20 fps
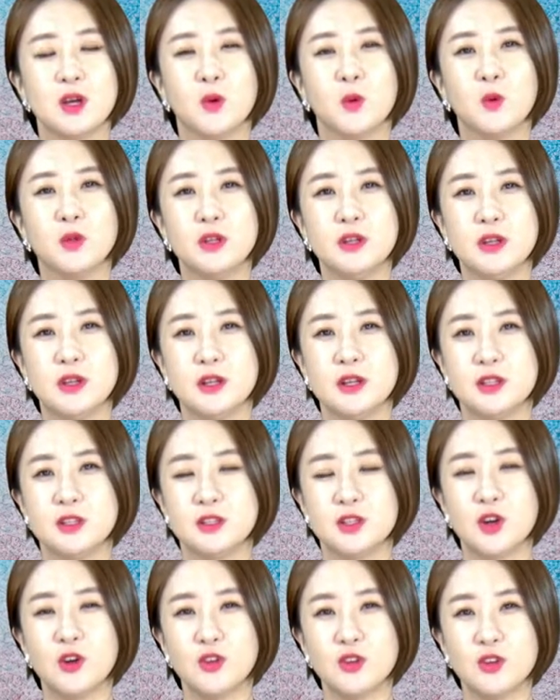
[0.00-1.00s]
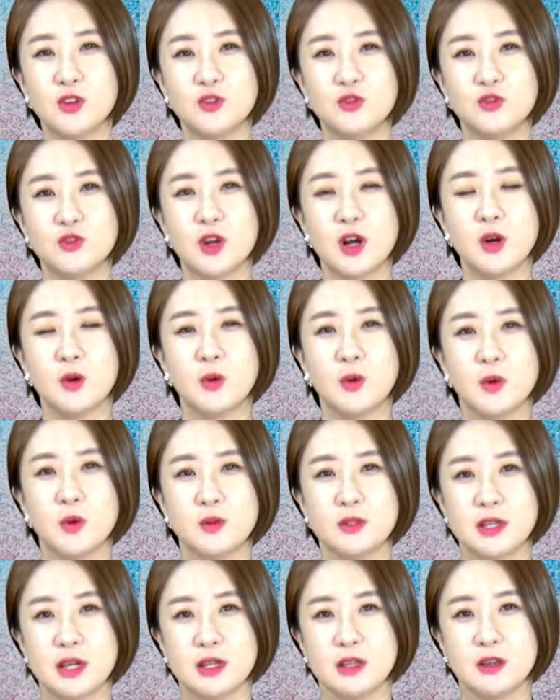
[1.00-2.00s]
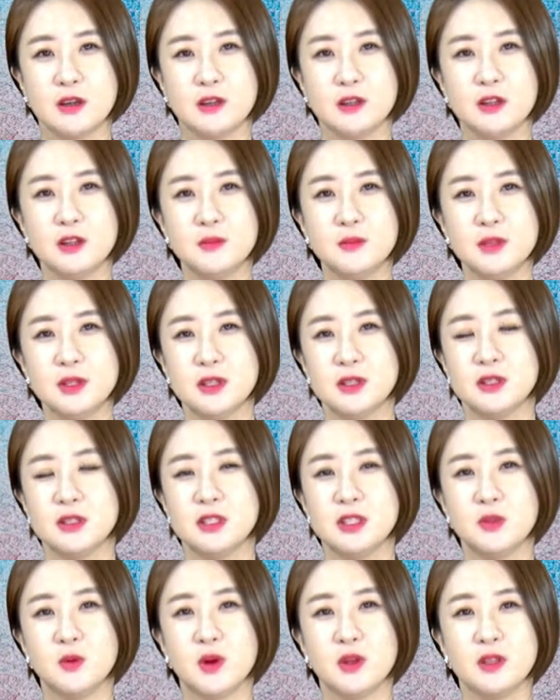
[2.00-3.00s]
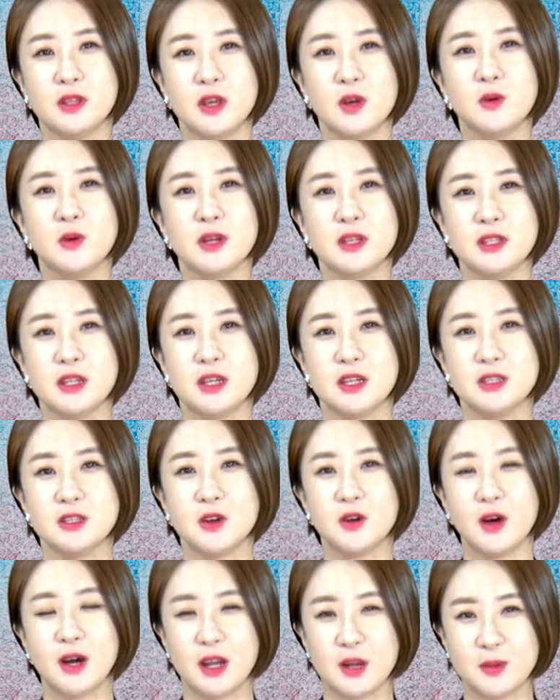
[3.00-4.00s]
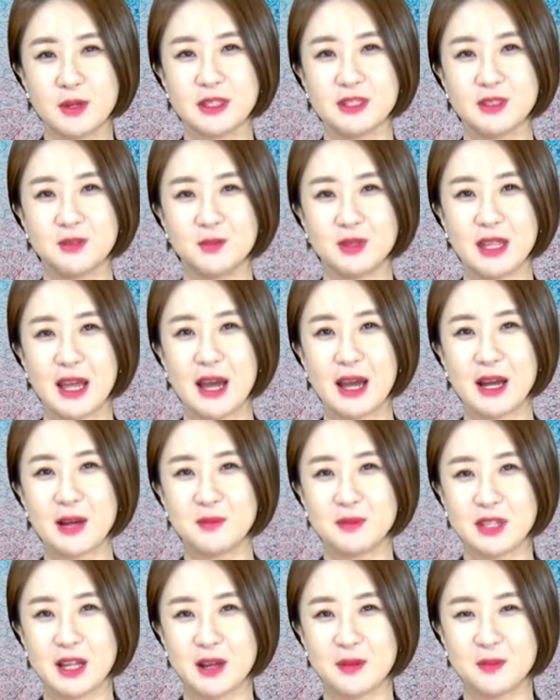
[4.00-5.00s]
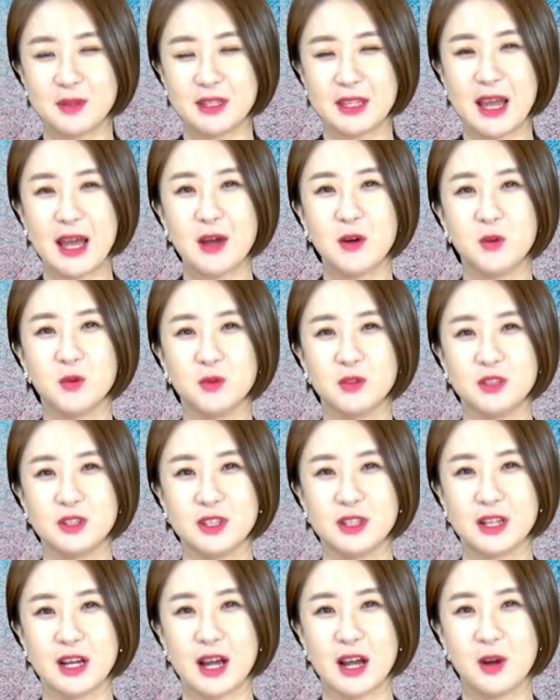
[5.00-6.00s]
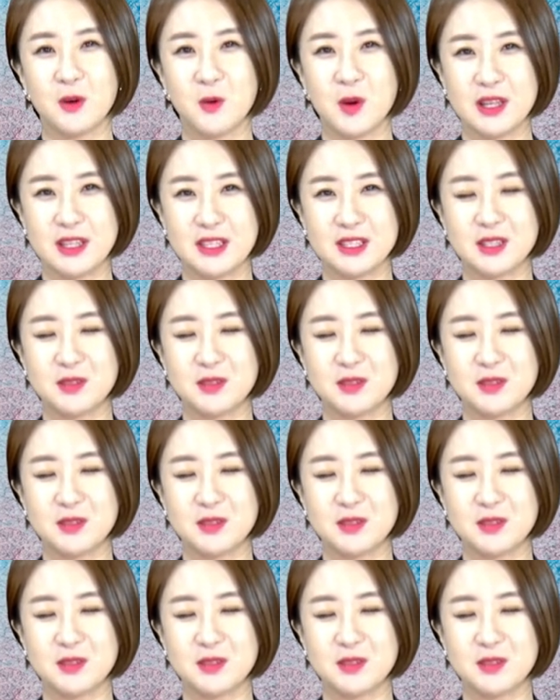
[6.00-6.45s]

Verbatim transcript: 오늘은 청년 추가 고용 장려금 그 지원 내용에 대해서 알아봤습니다. 감사합니다. 5분 특강 오한나